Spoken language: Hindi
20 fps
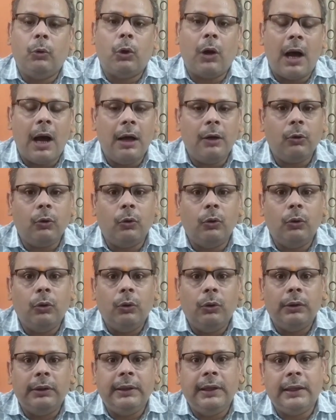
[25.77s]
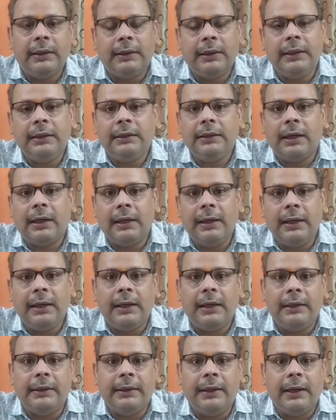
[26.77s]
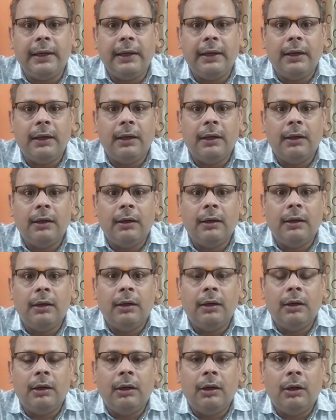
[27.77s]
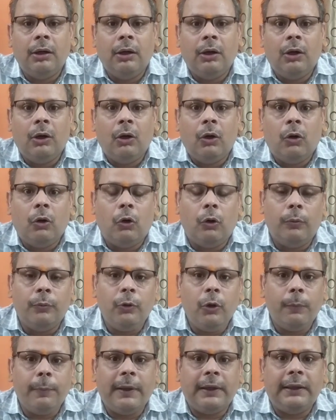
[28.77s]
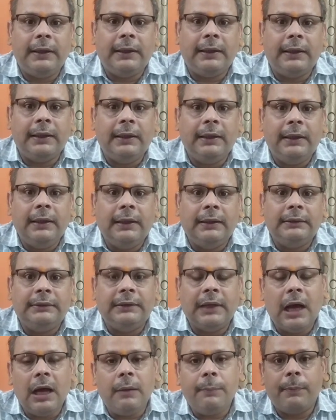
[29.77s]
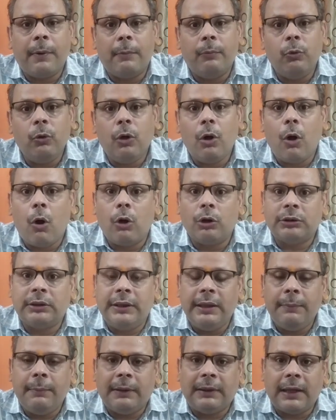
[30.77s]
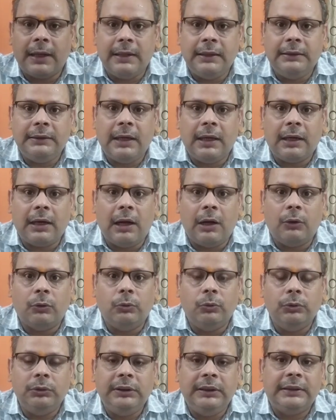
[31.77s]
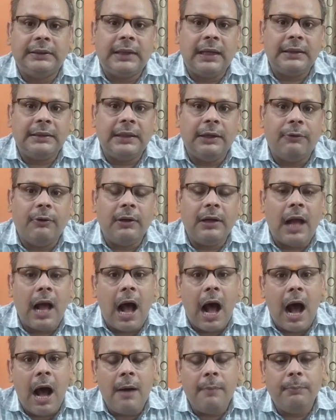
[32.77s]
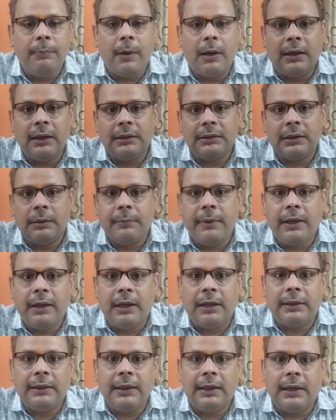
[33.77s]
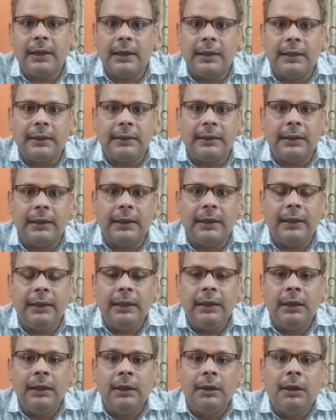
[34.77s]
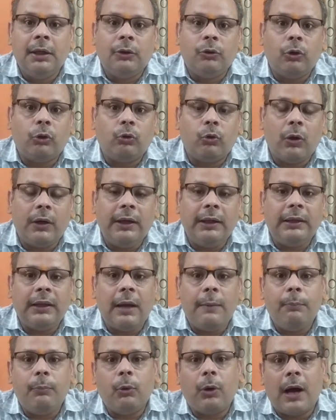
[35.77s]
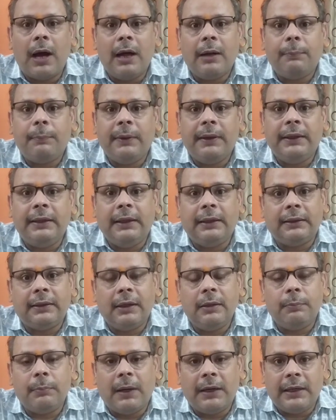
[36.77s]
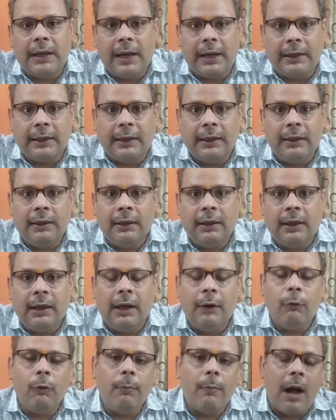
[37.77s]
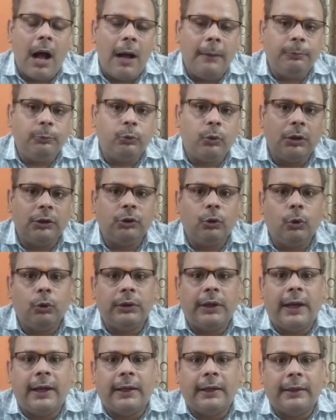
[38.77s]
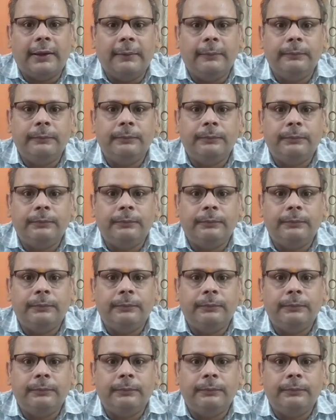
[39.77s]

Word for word: बुखार को नियंत्रित करने के लिए होम्योपैथिक की चार प्रमुख औषधि बताने जा रहा हूं जिसका सेवन आप अगर समय रहते कर लेते हैं तो त्वरित आप बुखार पर नियंत्रण पा जाएंगे एवं आप स्वस्थ हो जाएंगे